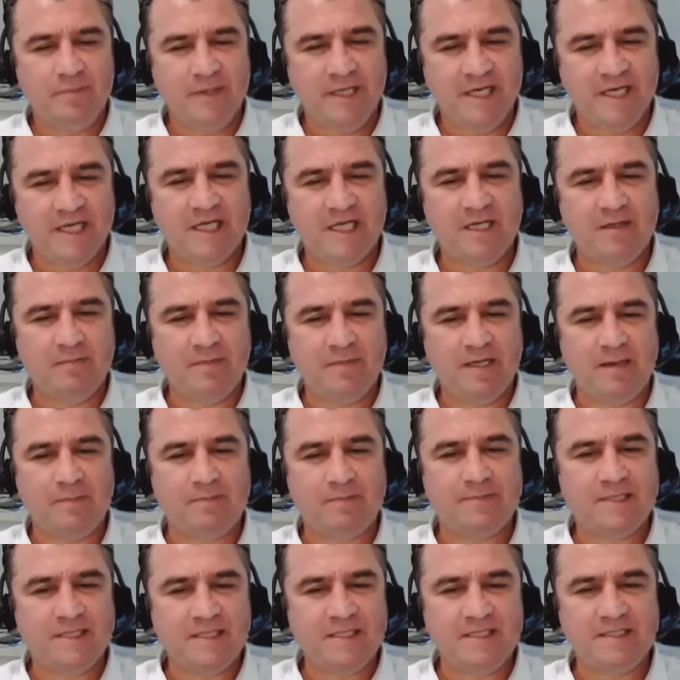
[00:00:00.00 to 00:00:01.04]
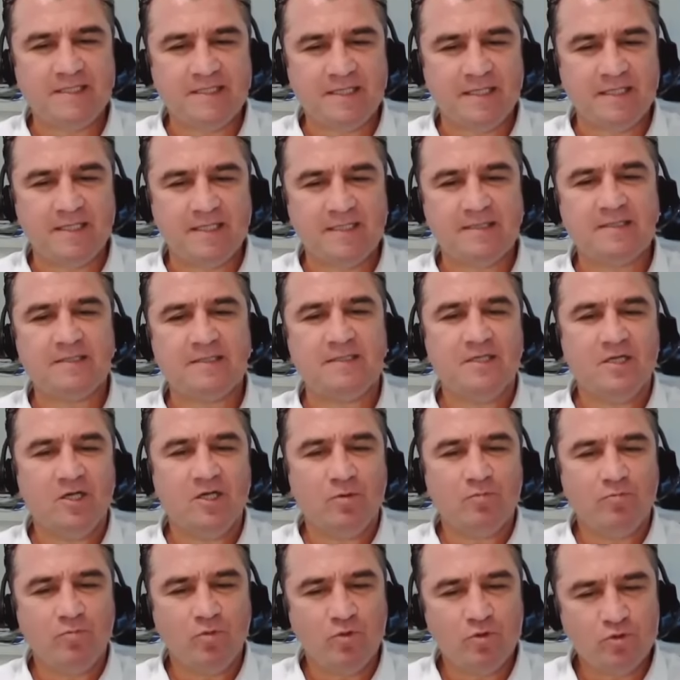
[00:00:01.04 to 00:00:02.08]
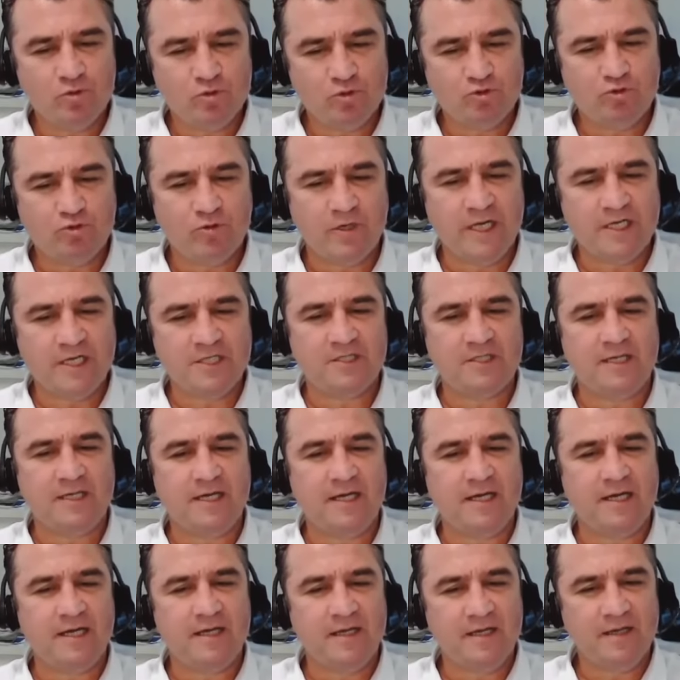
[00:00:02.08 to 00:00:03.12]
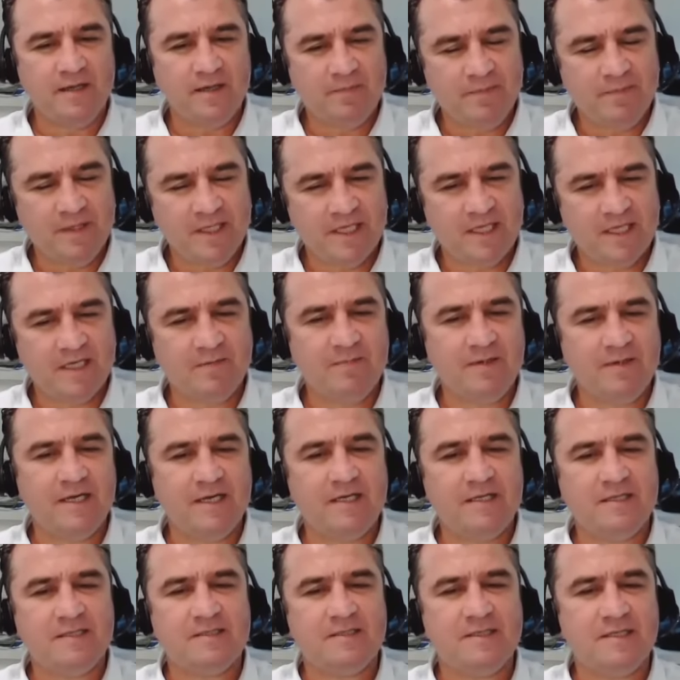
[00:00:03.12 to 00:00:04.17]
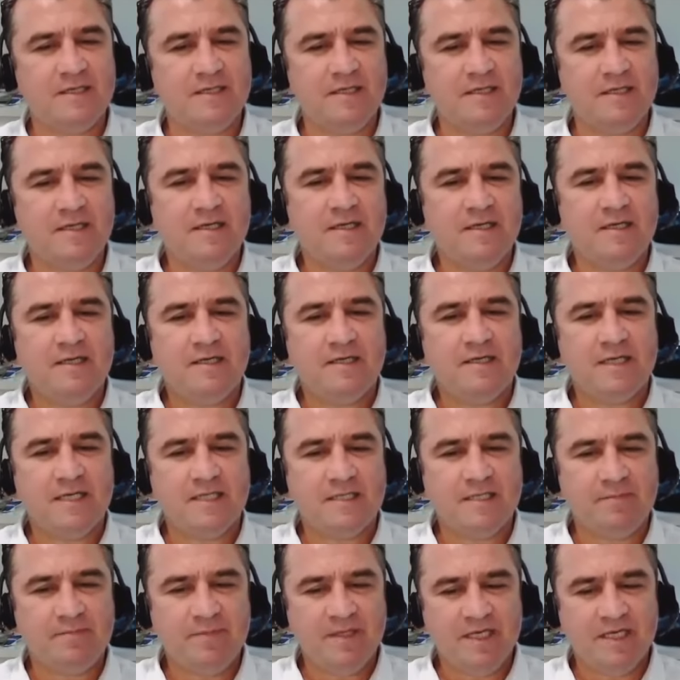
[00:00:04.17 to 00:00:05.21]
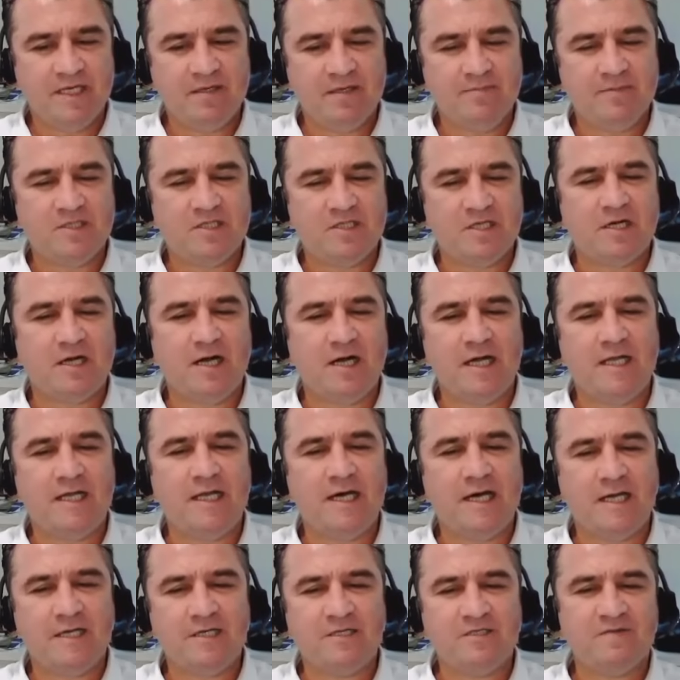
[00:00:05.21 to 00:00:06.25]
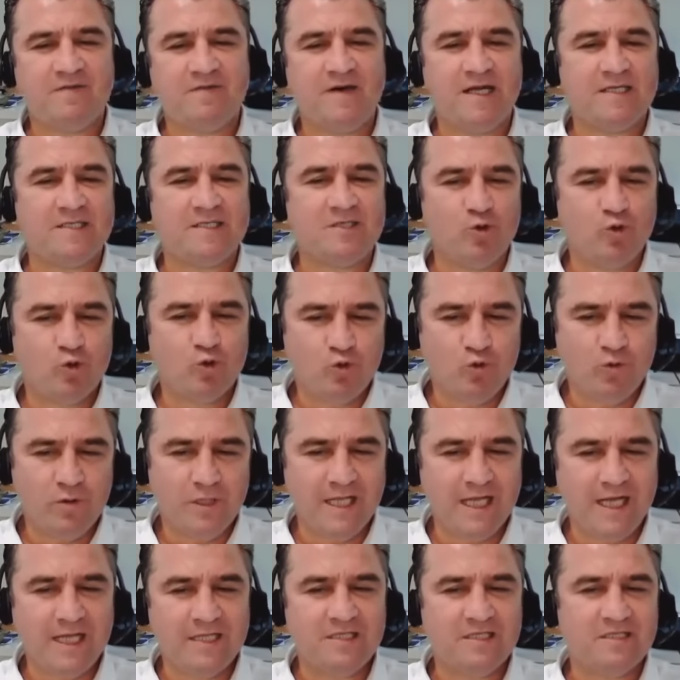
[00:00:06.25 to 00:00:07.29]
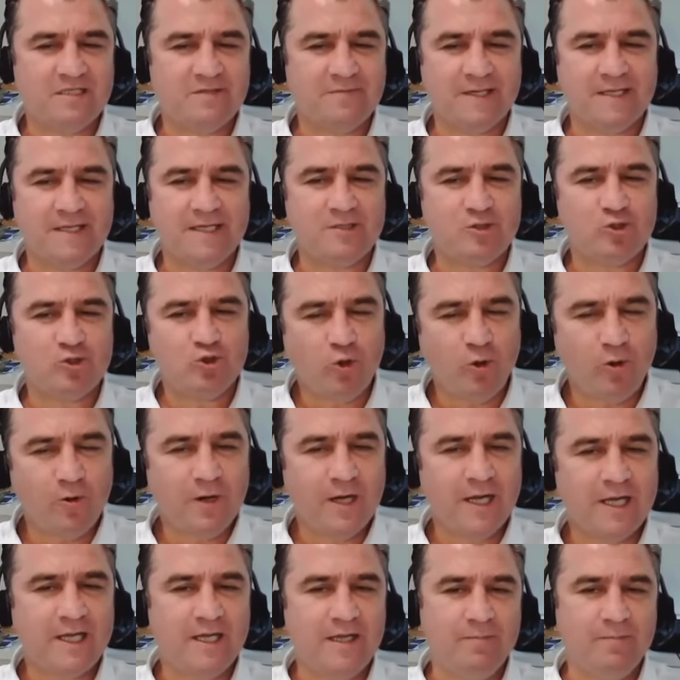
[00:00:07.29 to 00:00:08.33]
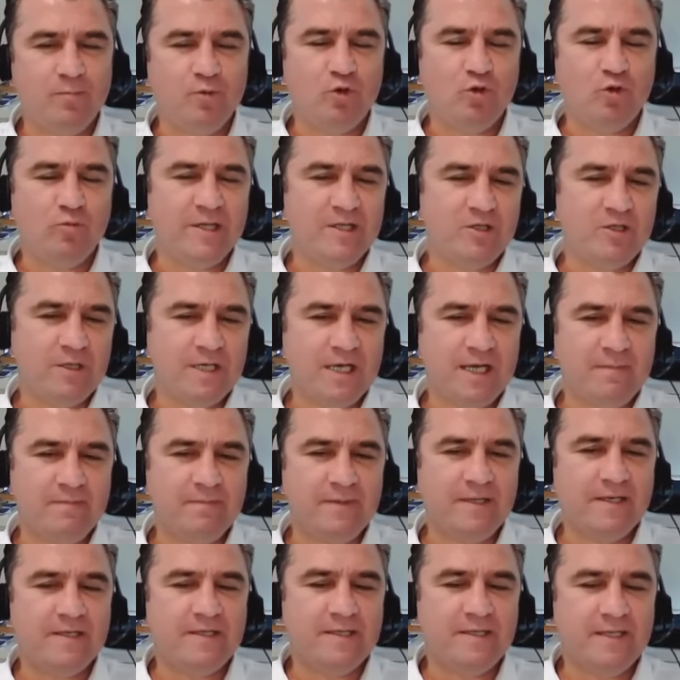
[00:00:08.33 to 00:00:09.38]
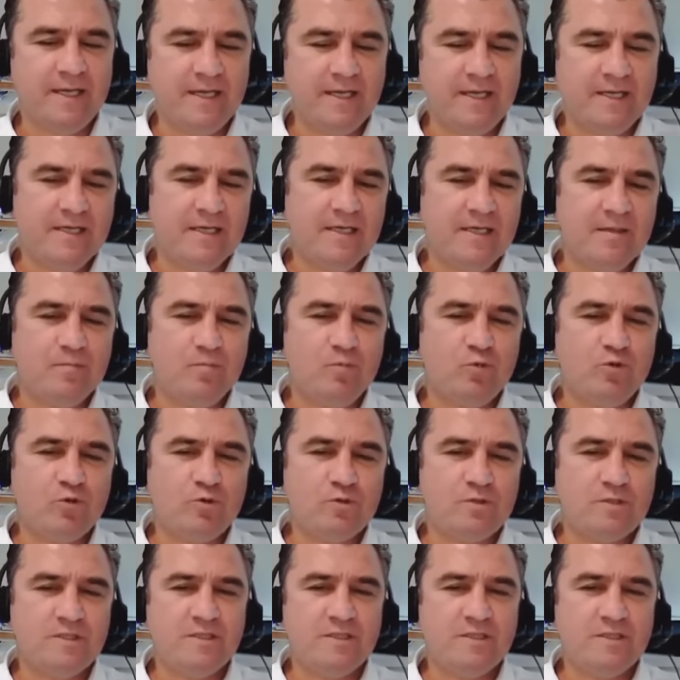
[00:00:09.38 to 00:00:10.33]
birikim yaptıysanız bu süreçte e, birikimlerinizin ya da birikim için kaynağınız varsa onu kullandığınız vakit sonraki büyüme dönemlerinde bunun